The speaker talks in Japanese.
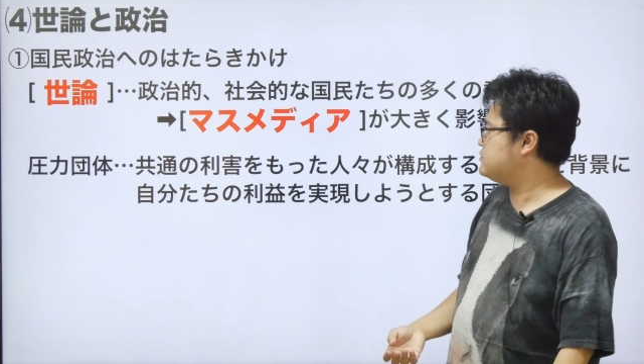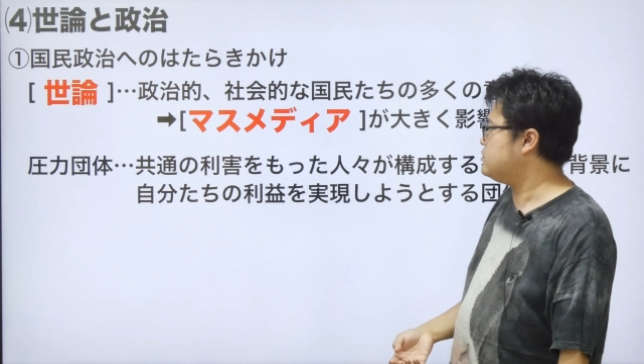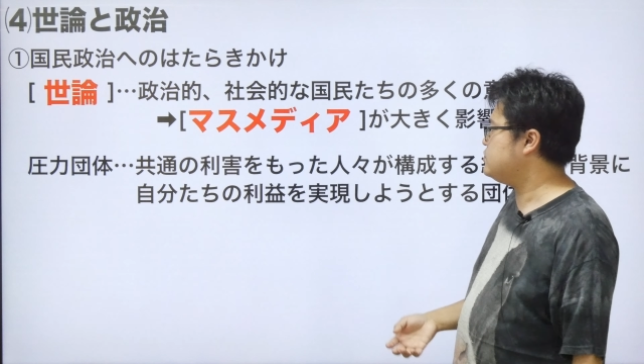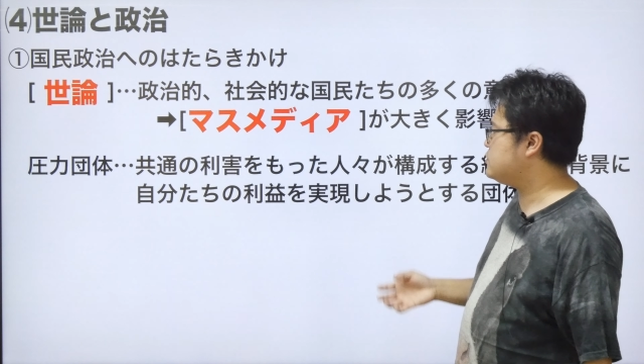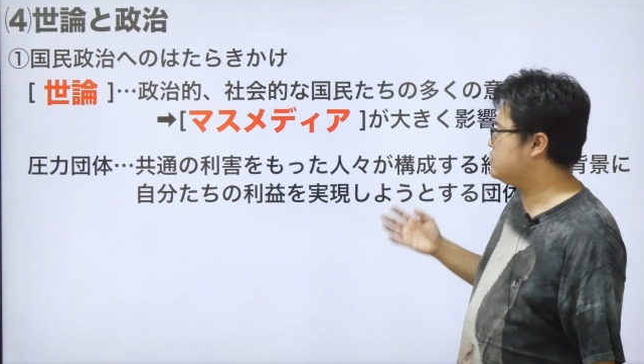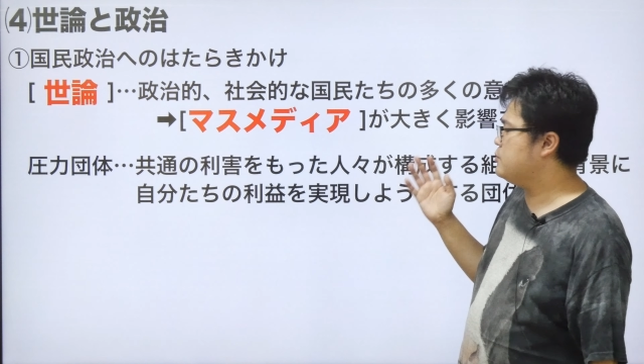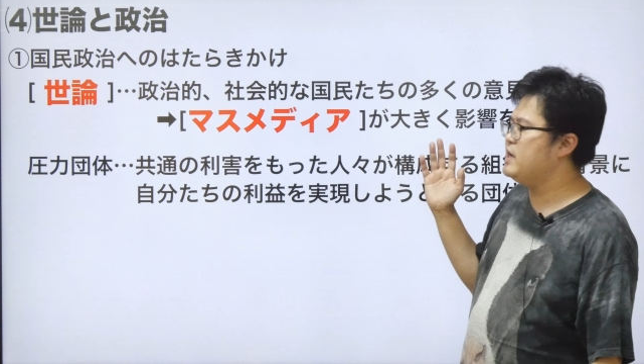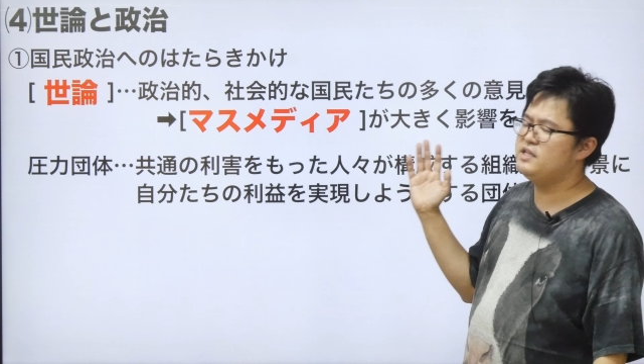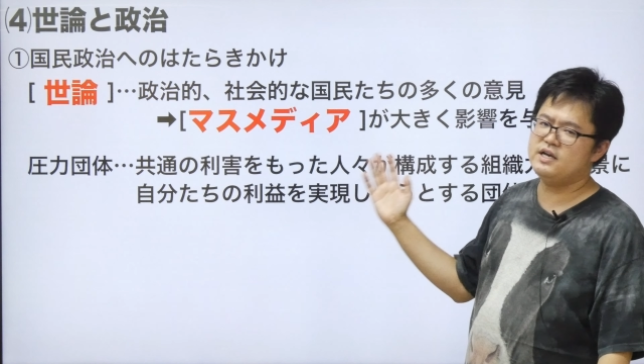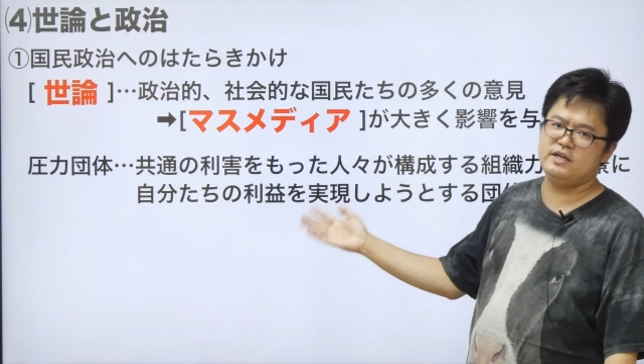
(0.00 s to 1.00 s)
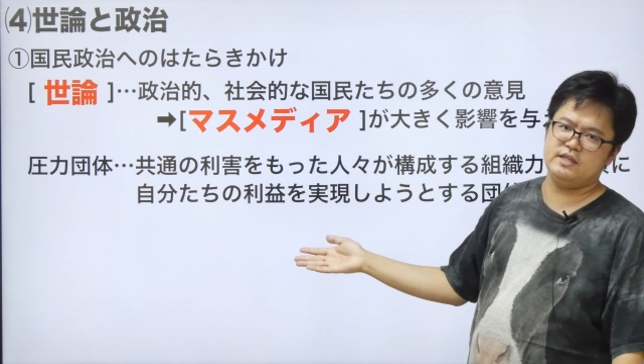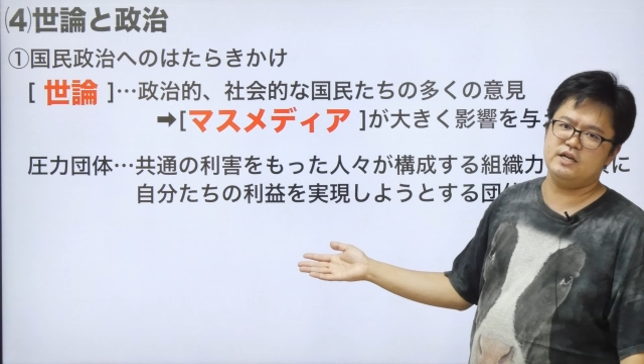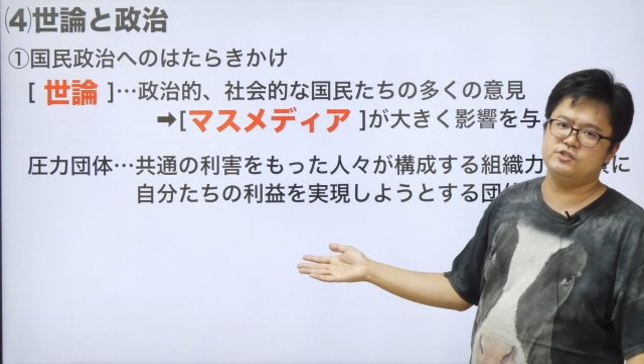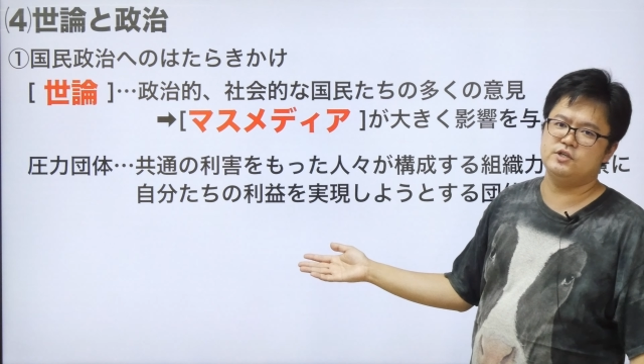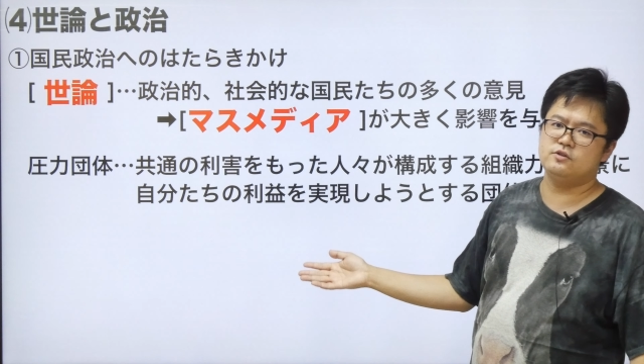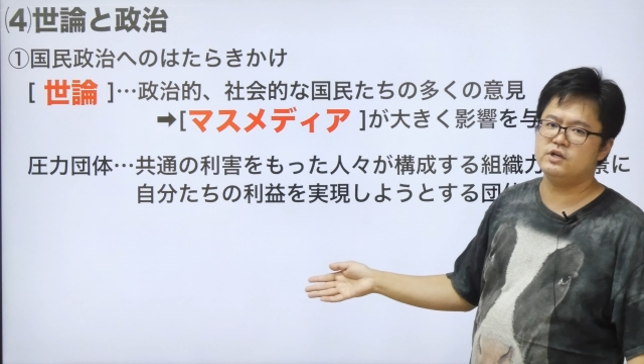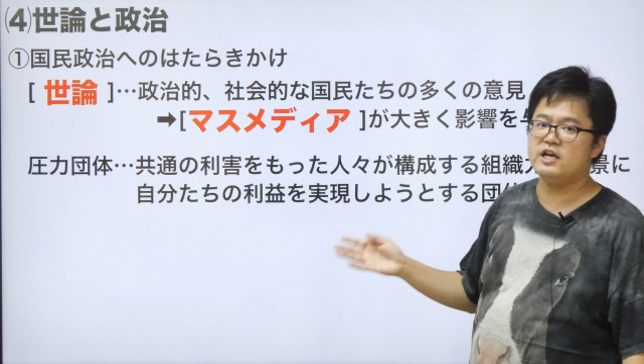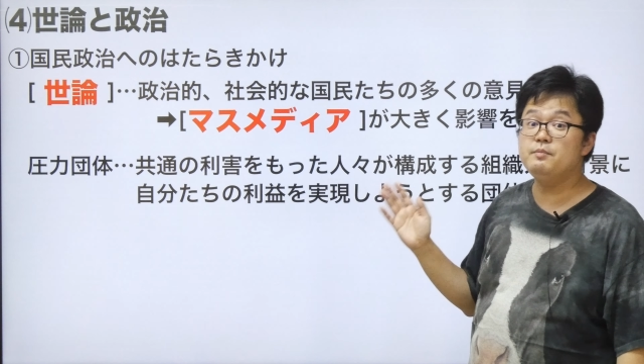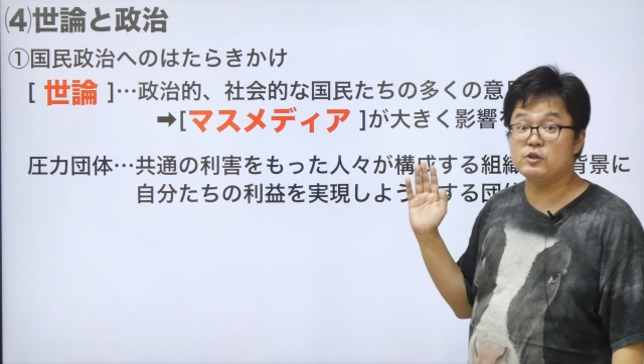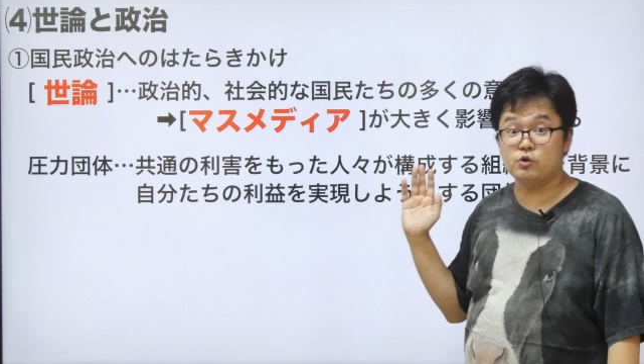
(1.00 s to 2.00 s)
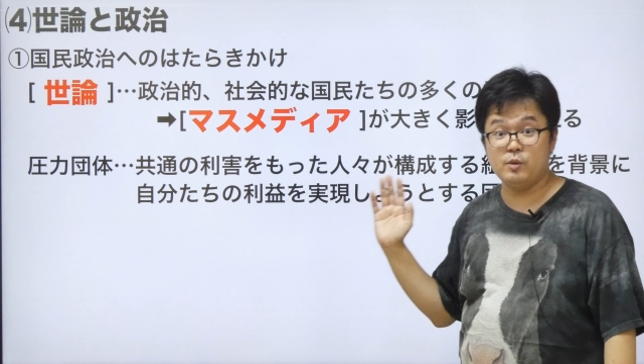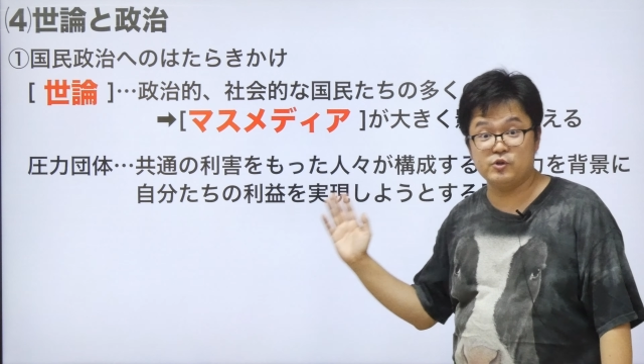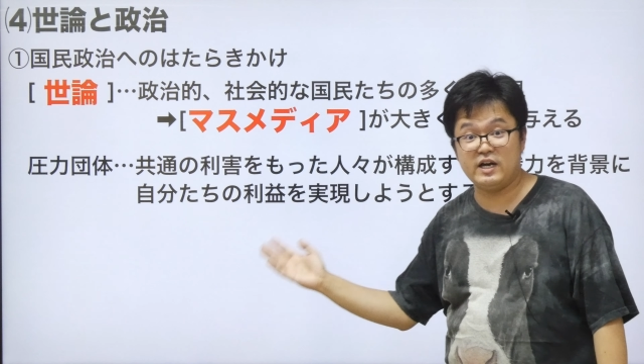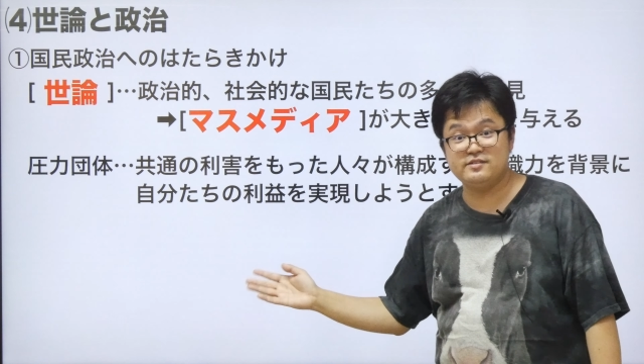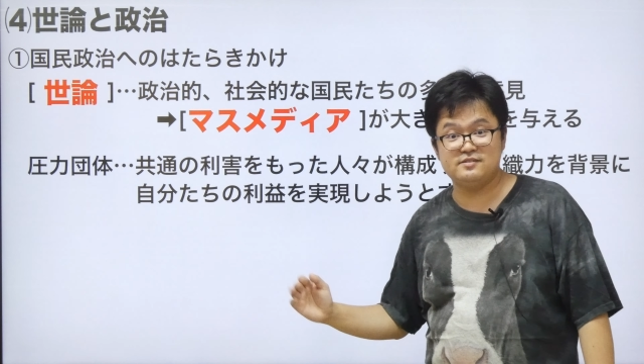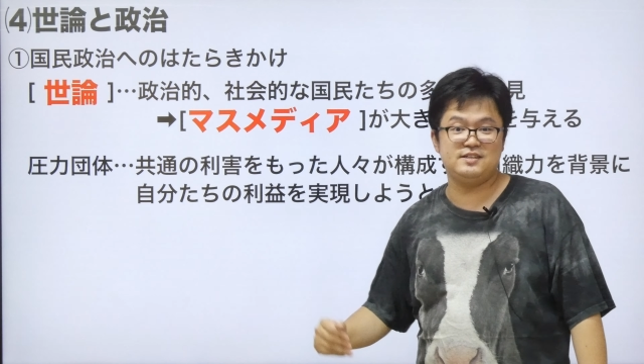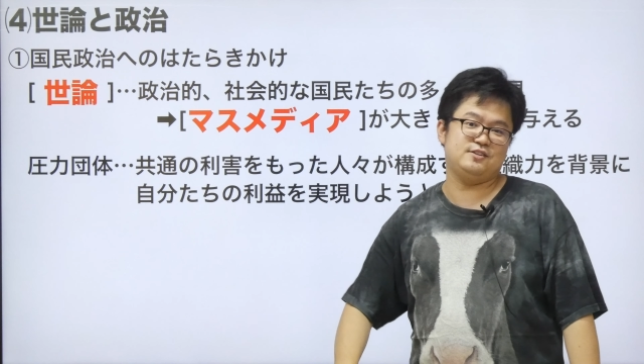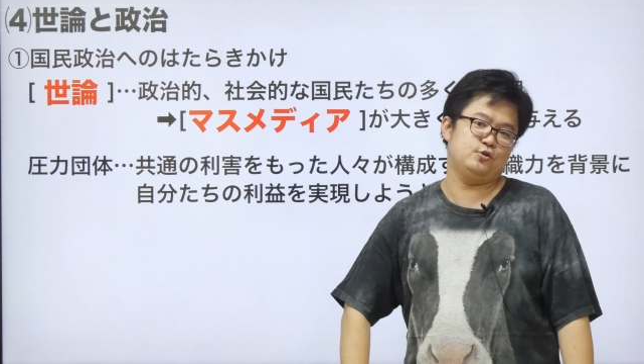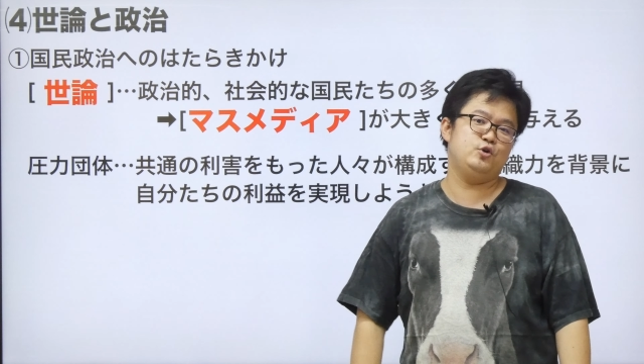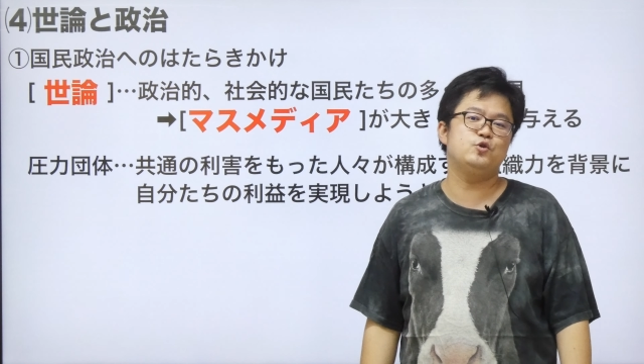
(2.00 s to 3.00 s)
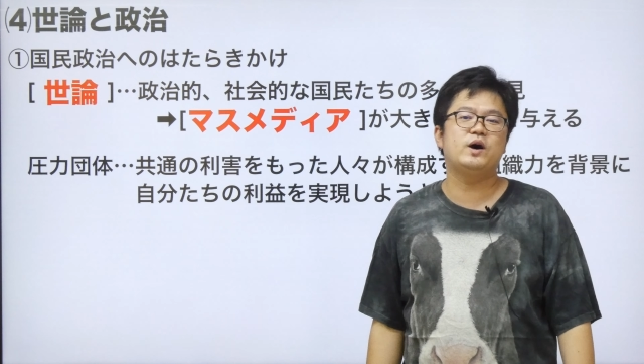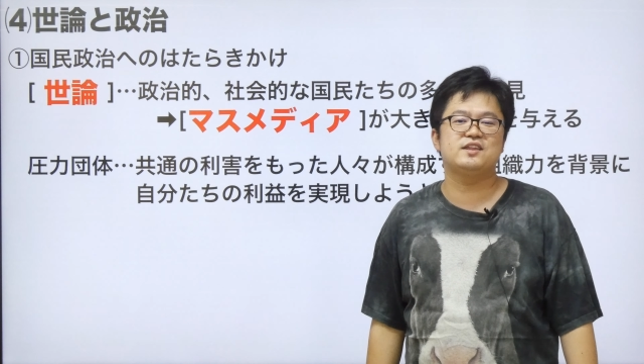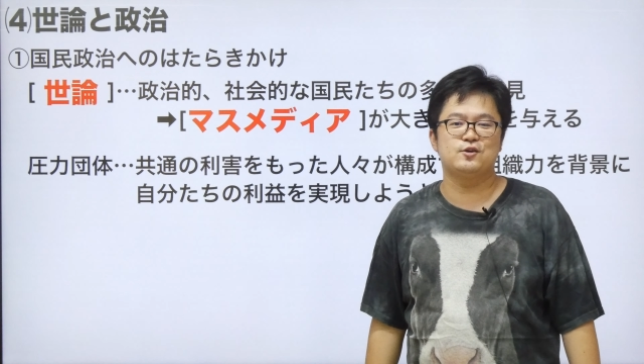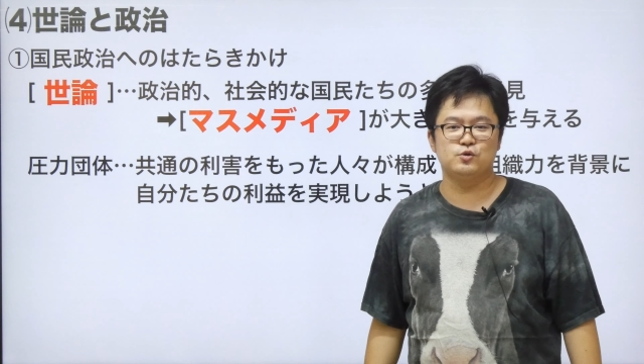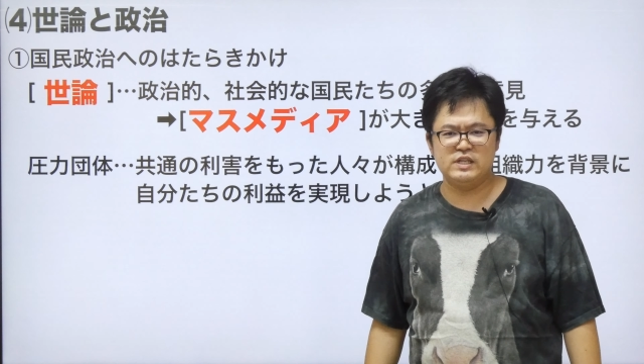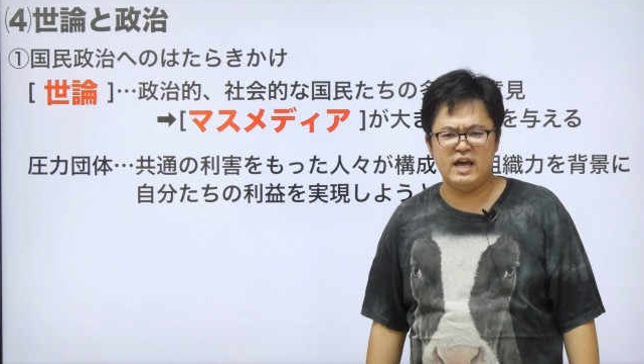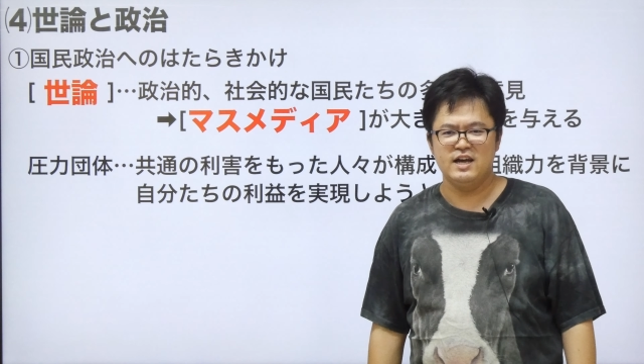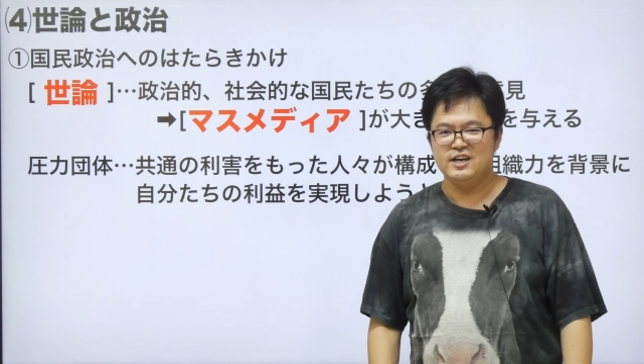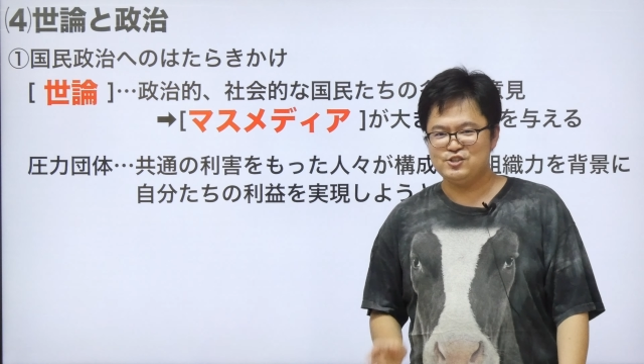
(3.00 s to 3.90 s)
そういうこのメディアリテラシーというのが今とても大切だというふうに言われてるんで、